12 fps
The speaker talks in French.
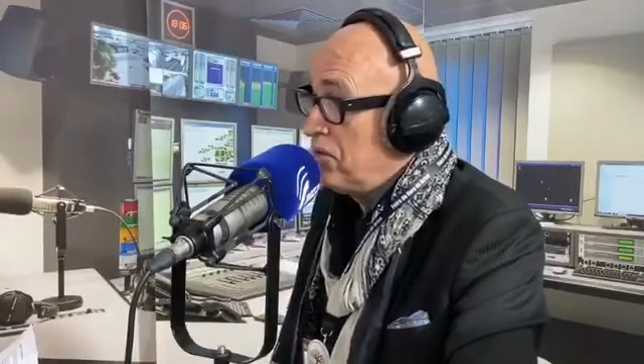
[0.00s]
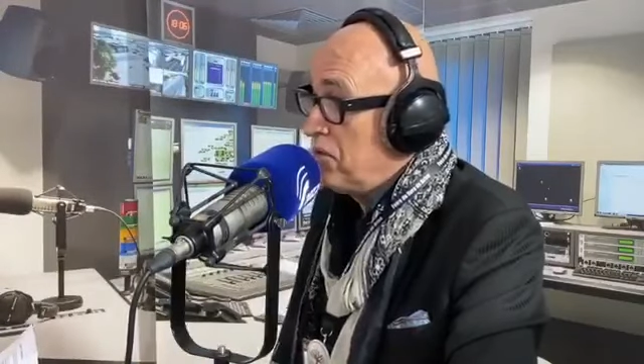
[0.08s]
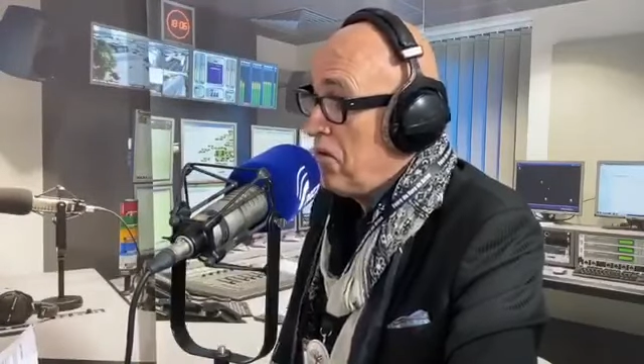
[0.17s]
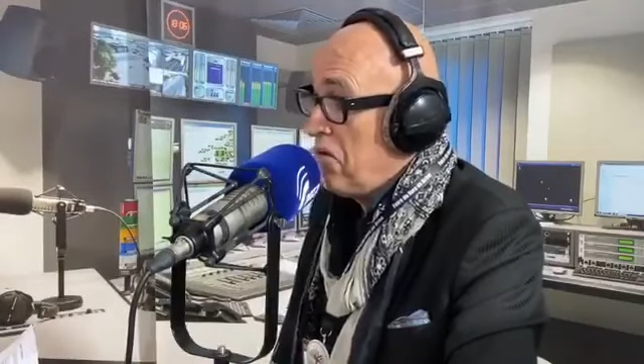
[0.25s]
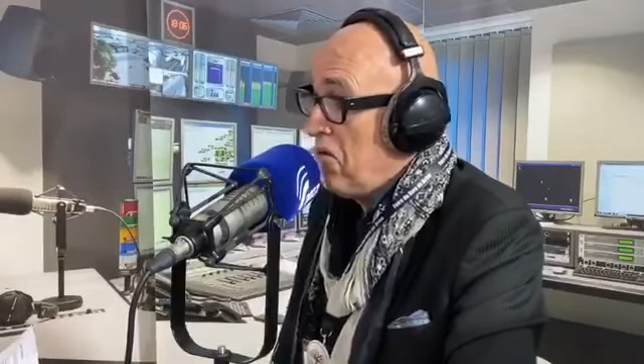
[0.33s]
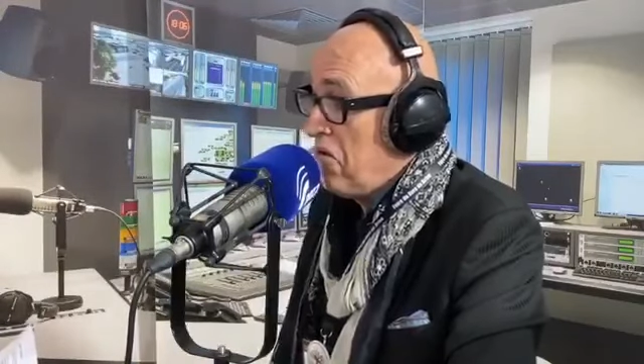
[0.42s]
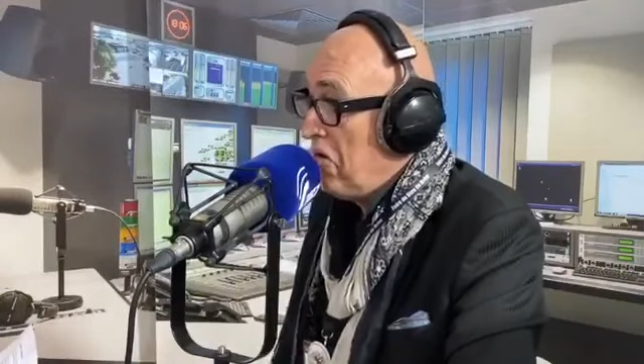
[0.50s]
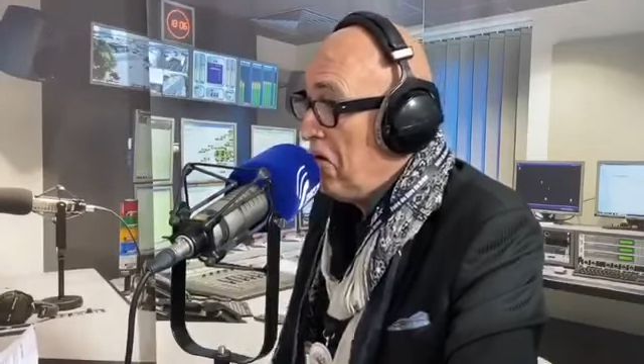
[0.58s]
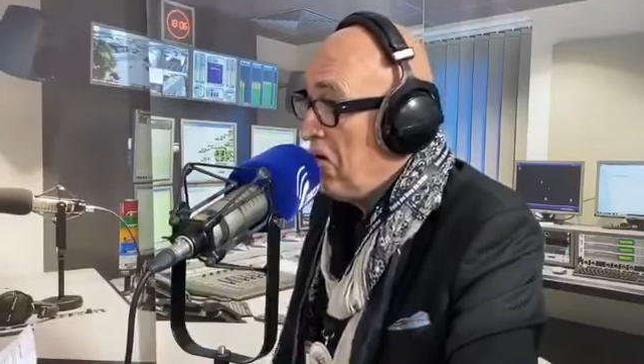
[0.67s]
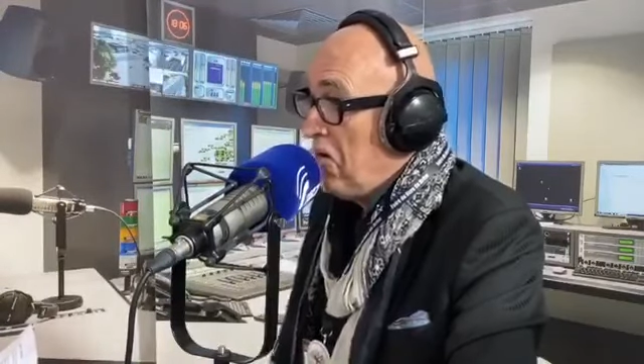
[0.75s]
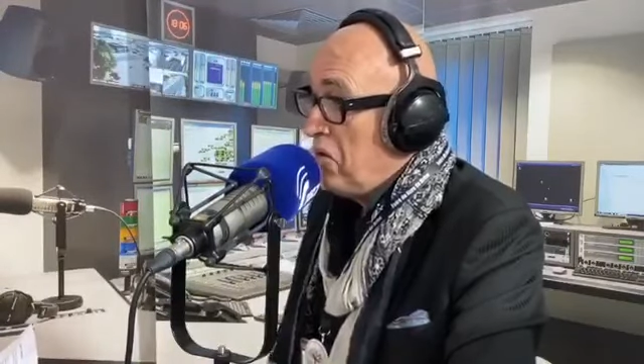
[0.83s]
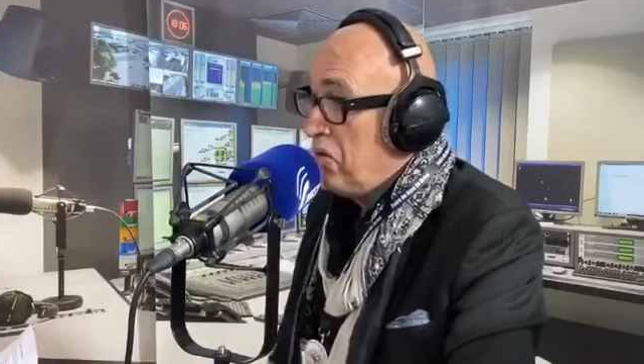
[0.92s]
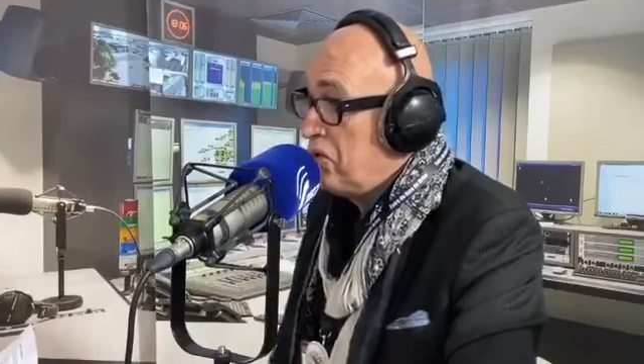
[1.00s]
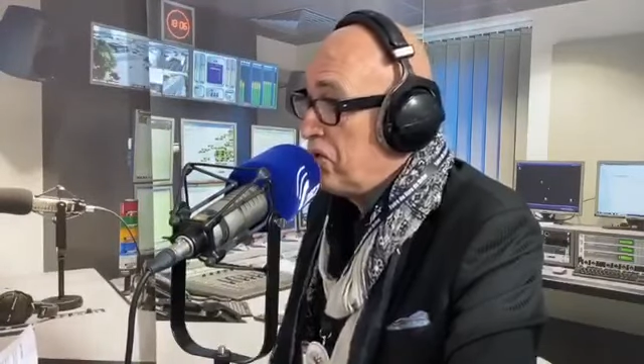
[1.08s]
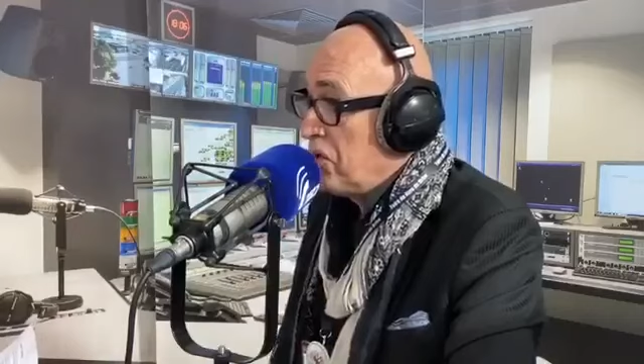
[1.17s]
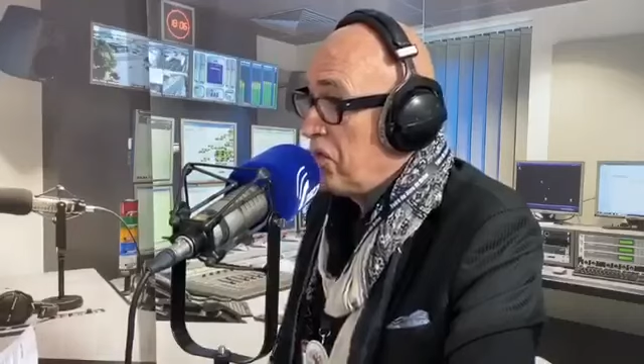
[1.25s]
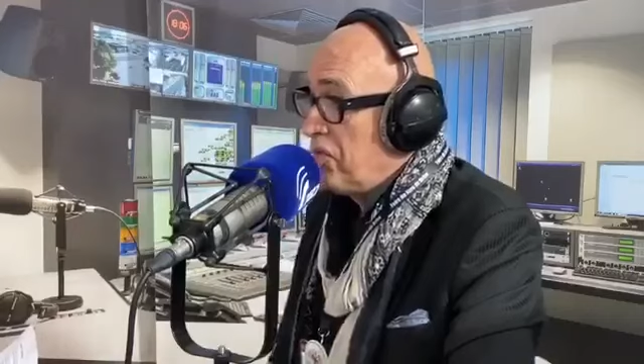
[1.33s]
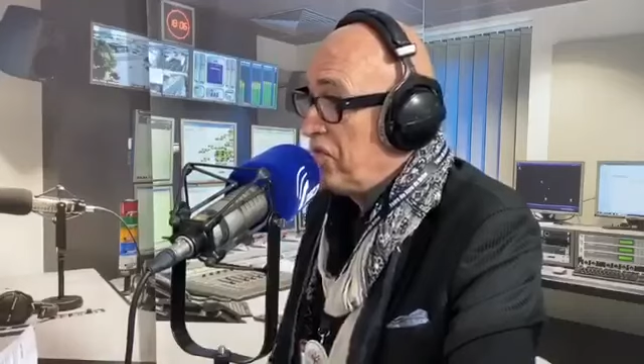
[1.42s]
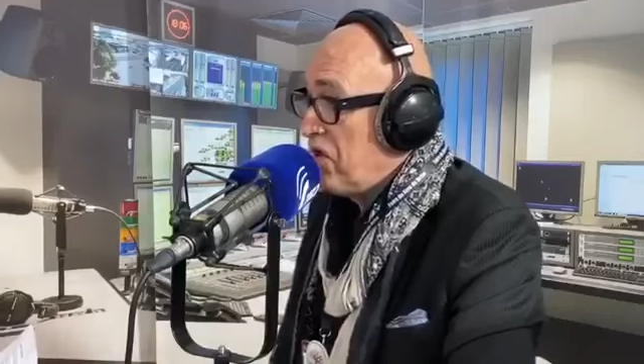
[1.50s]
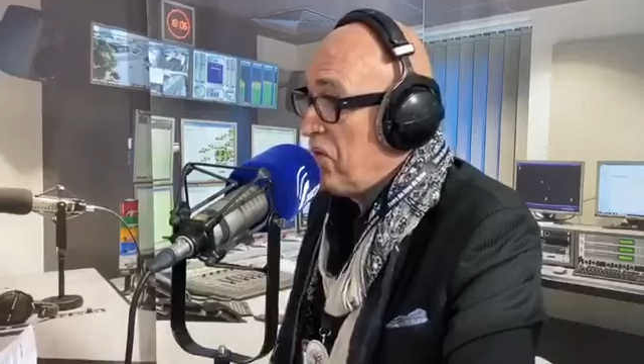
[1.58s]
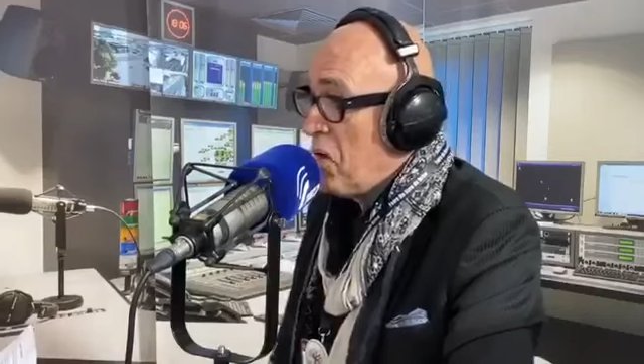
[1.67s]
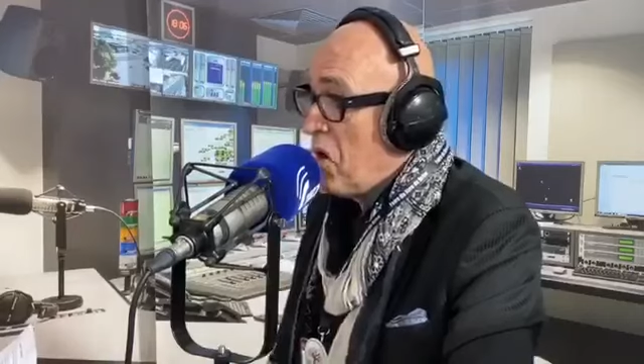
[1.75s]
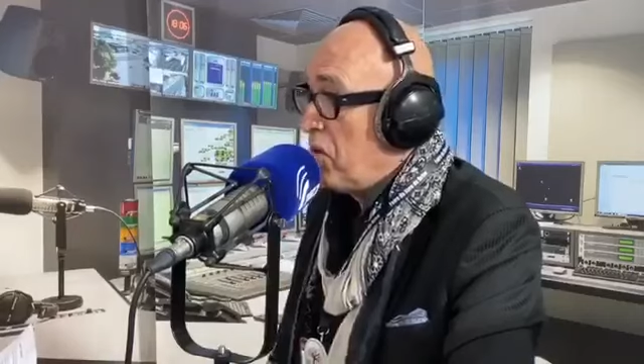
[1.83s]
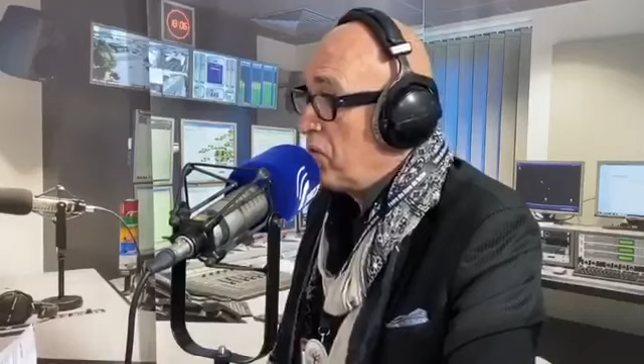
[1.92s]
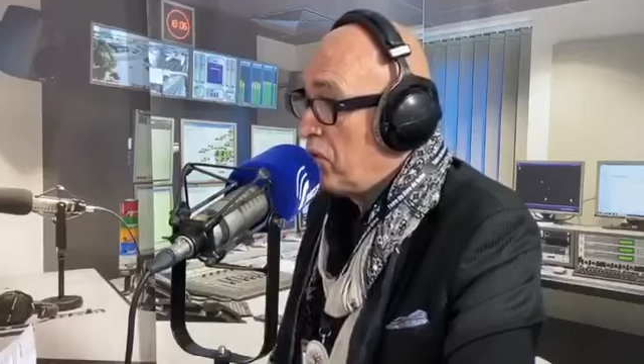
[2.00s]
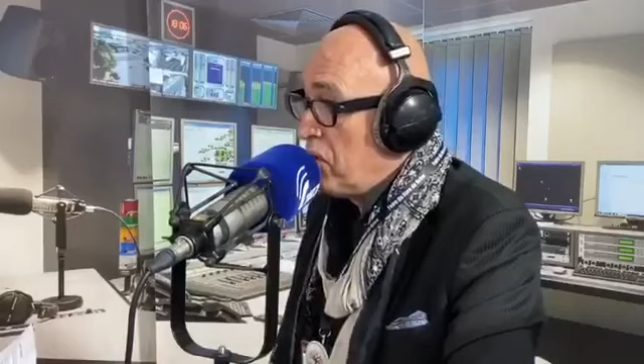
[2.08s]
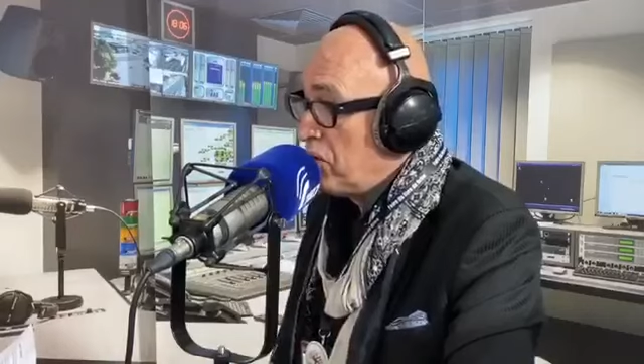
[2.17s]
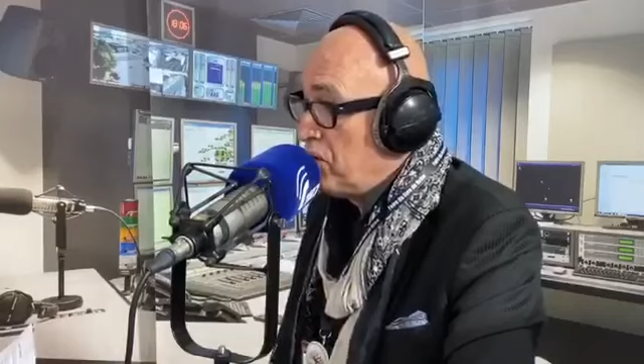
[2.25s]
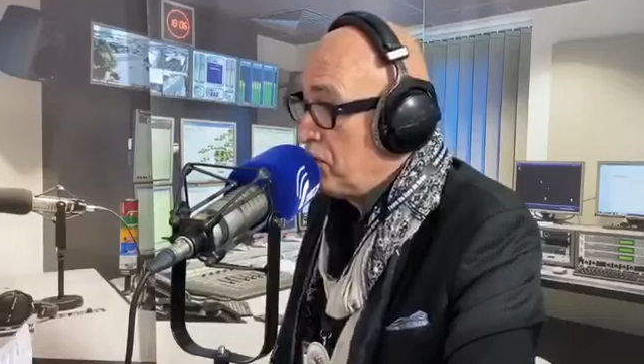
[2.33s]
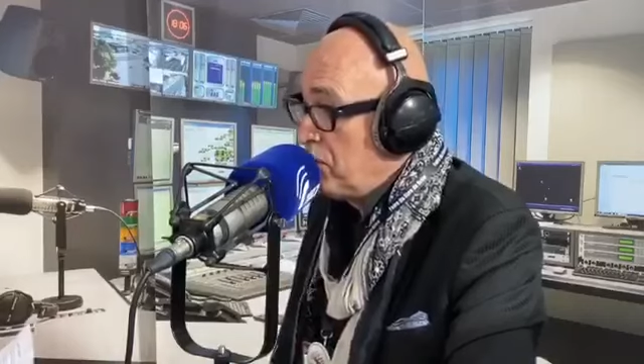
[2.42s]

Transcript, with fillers: sont euh, ou sont vraiment en dehors du